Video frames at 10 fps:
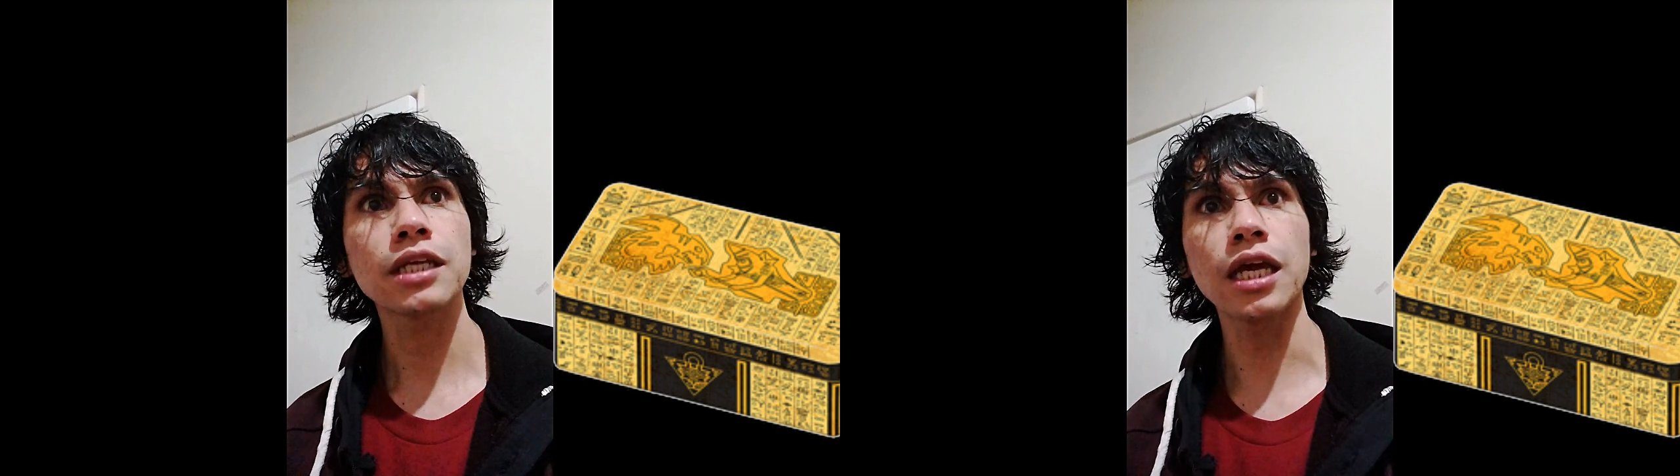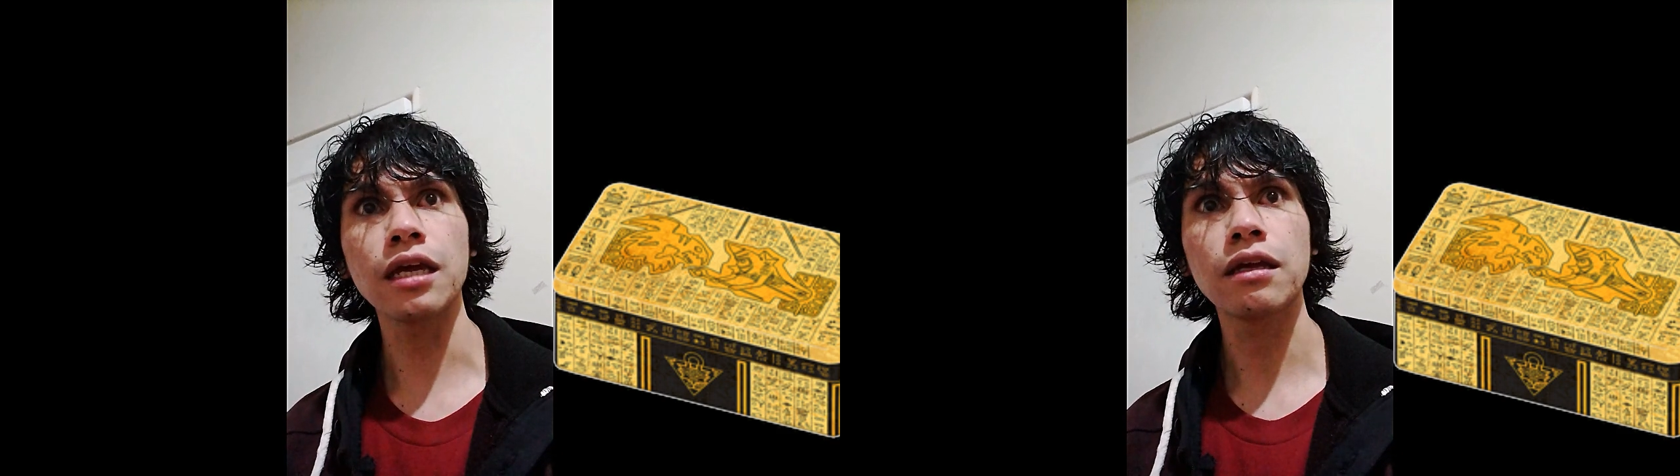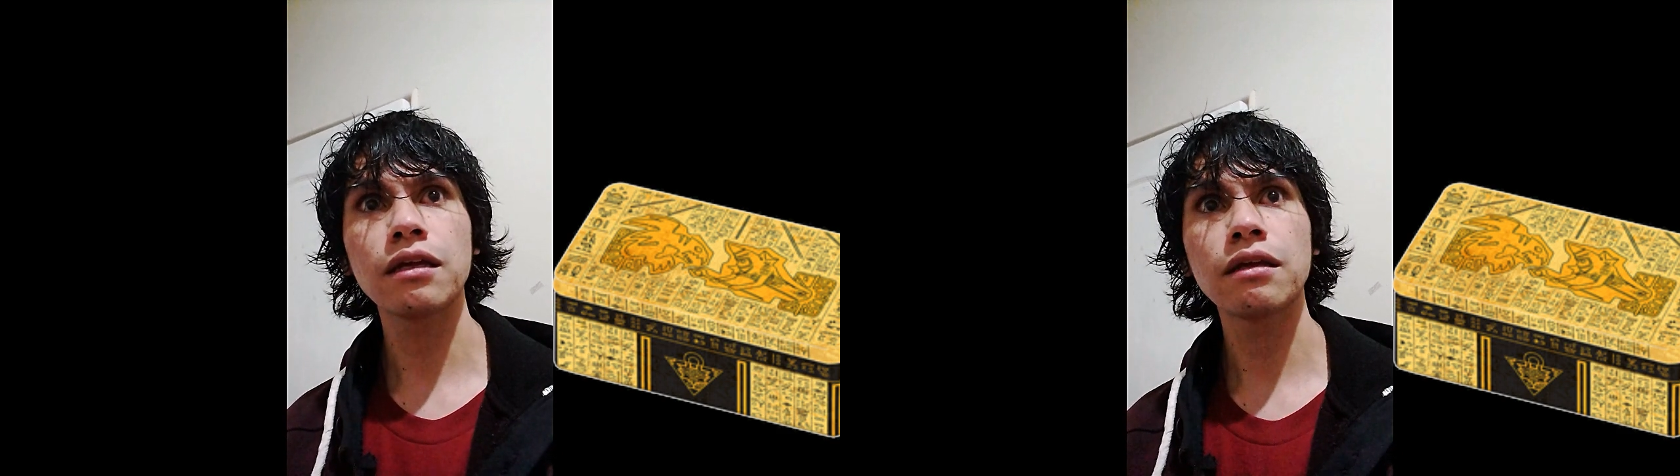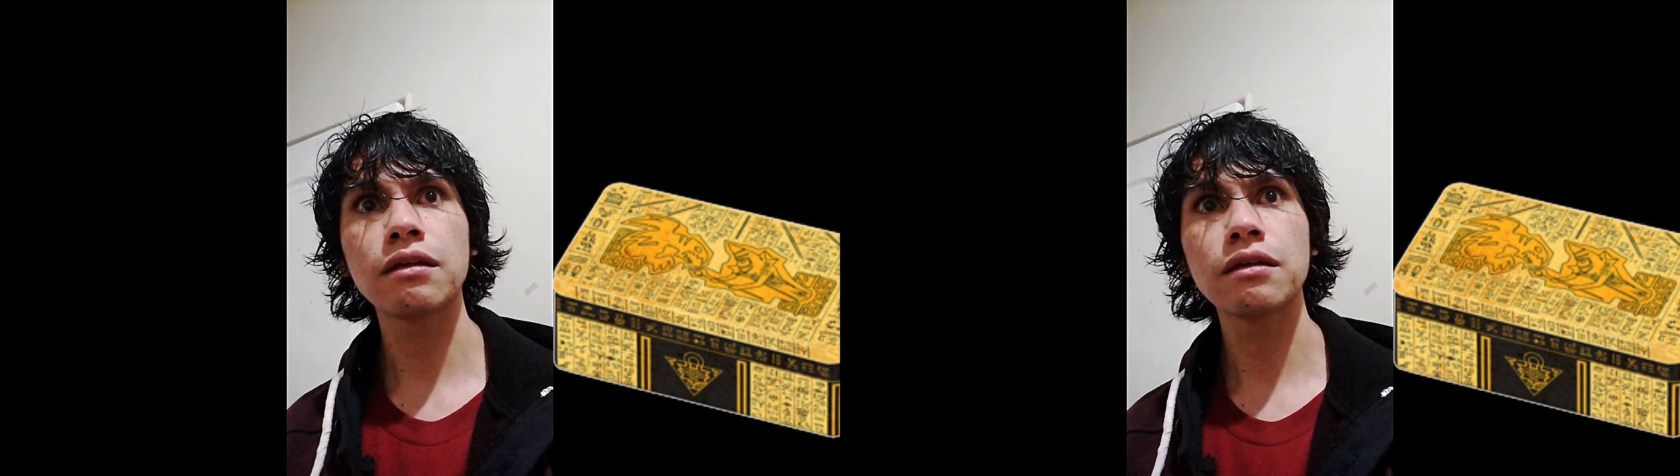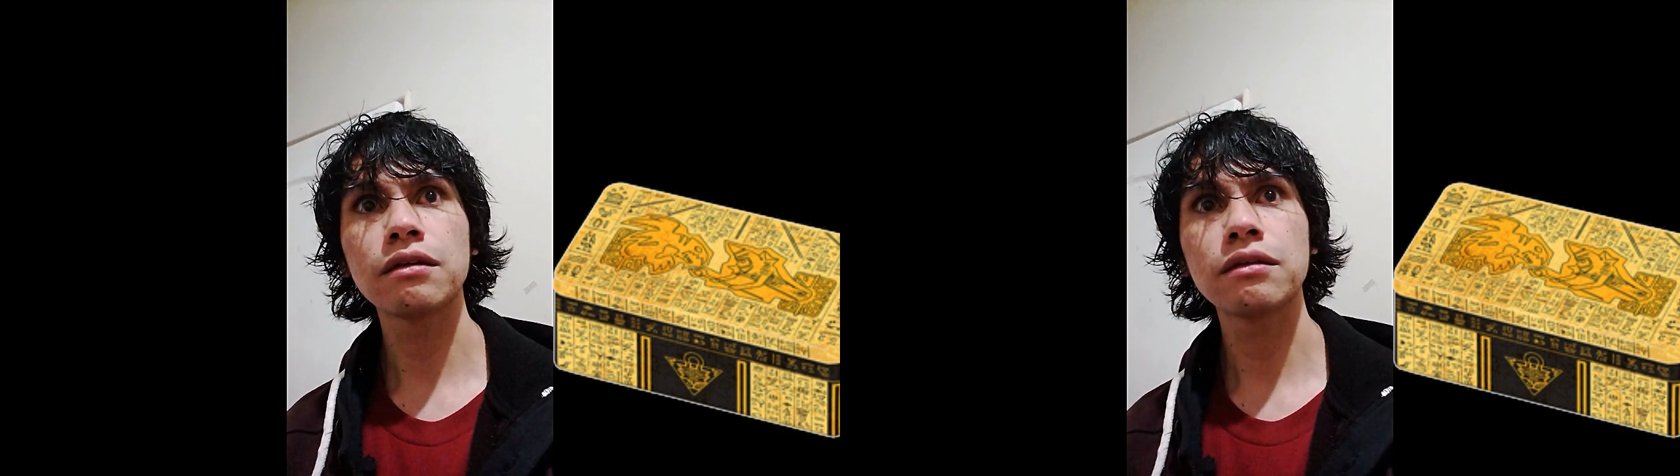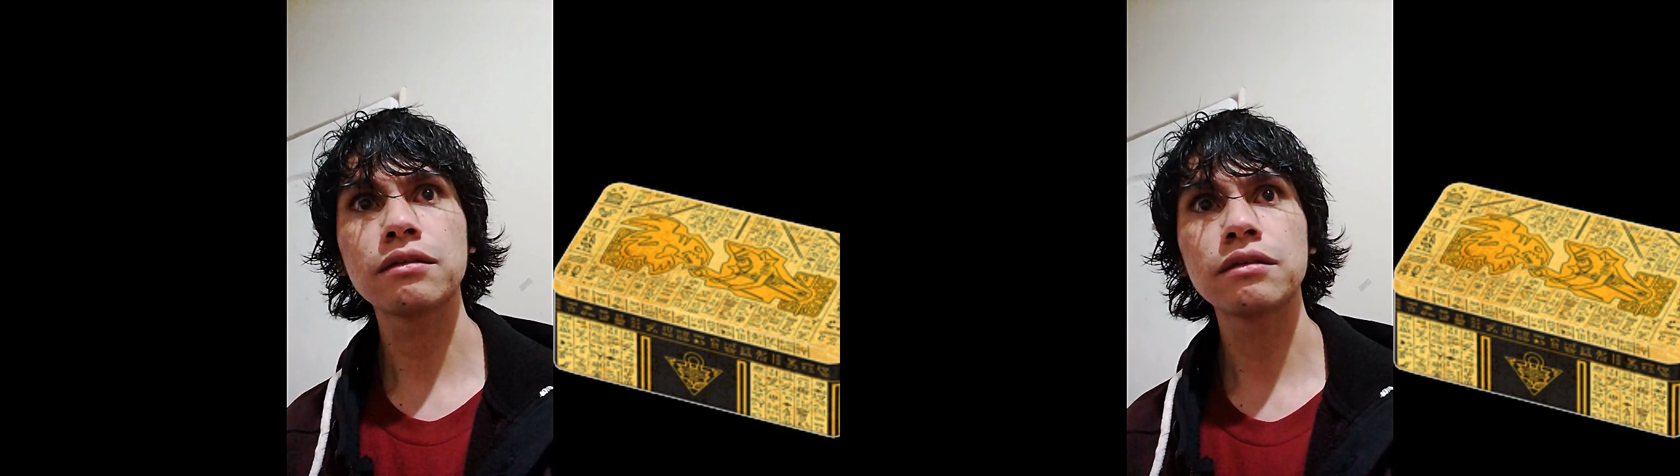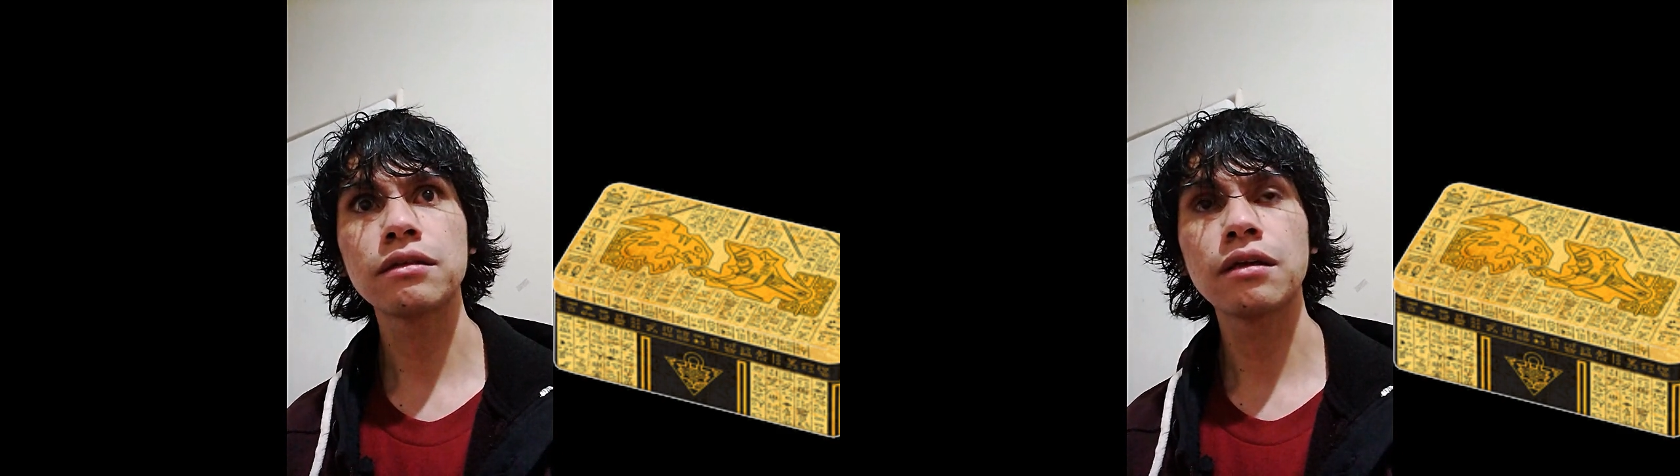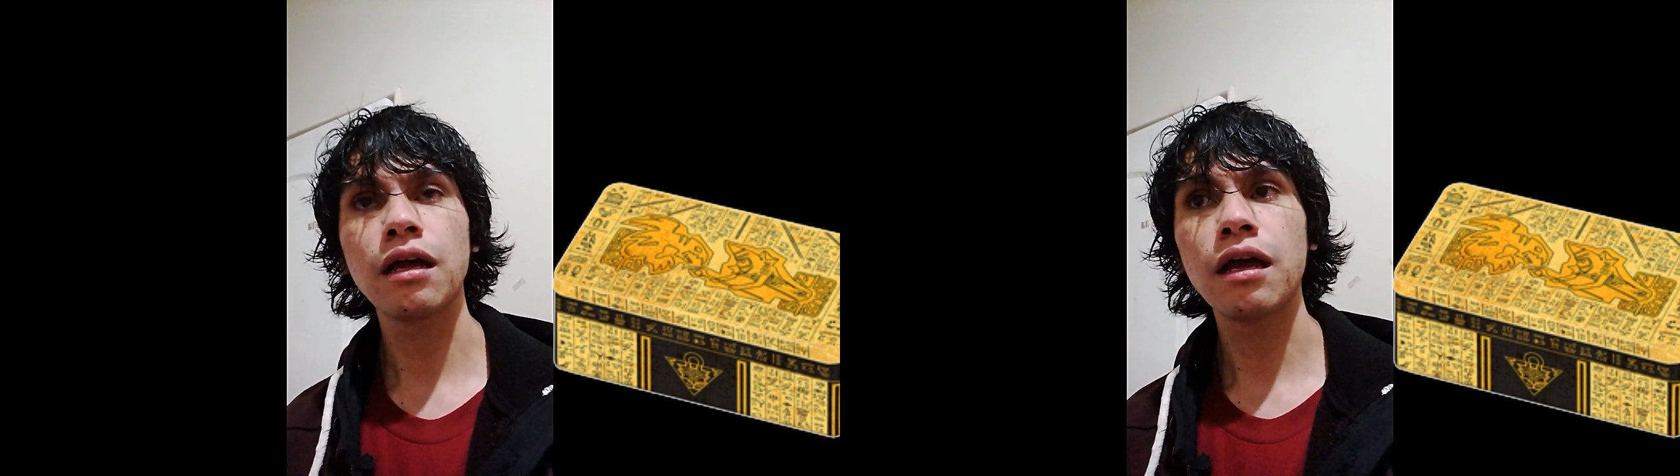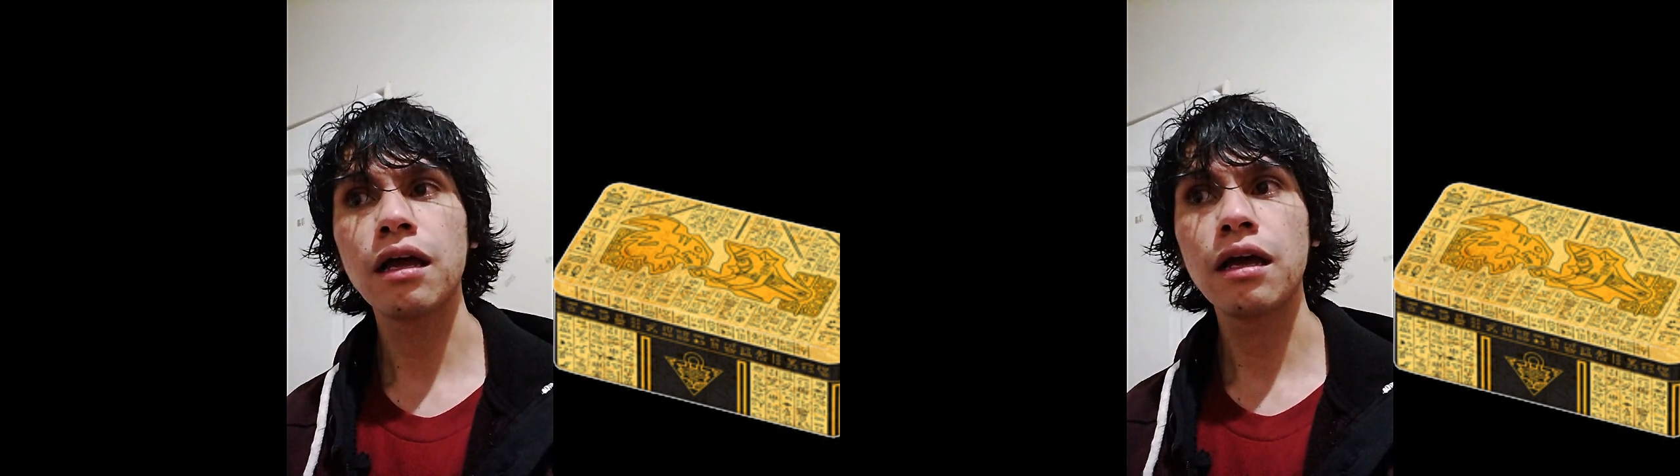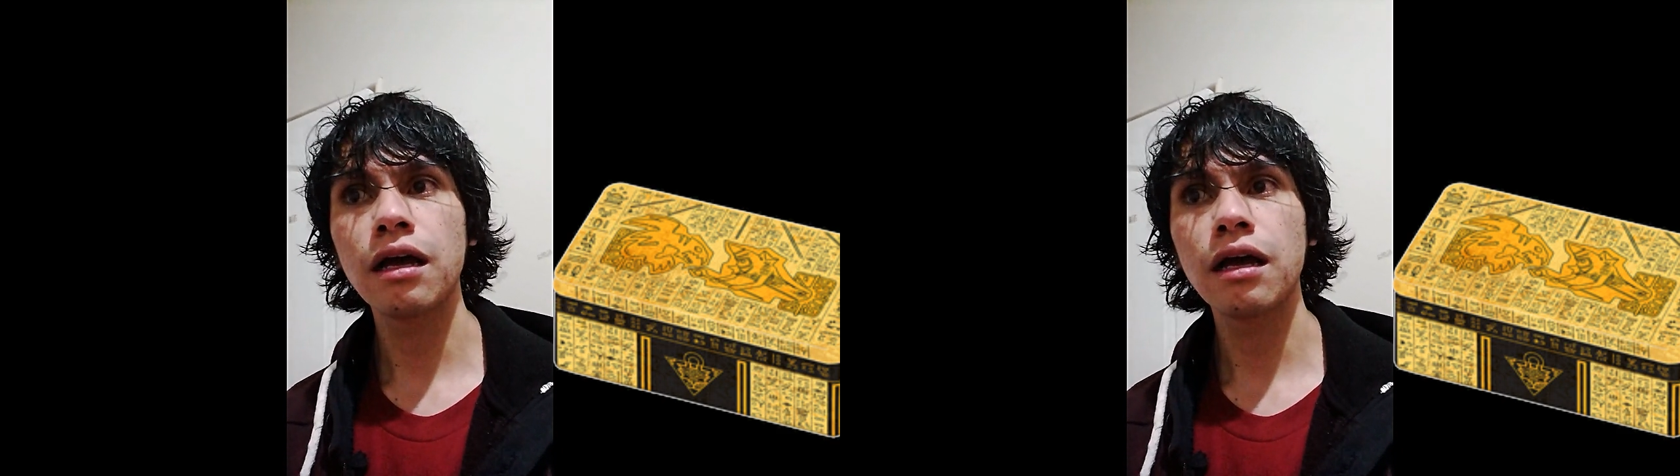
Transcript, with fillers: ¿Qué? ¡Lo cambiaron a octubre!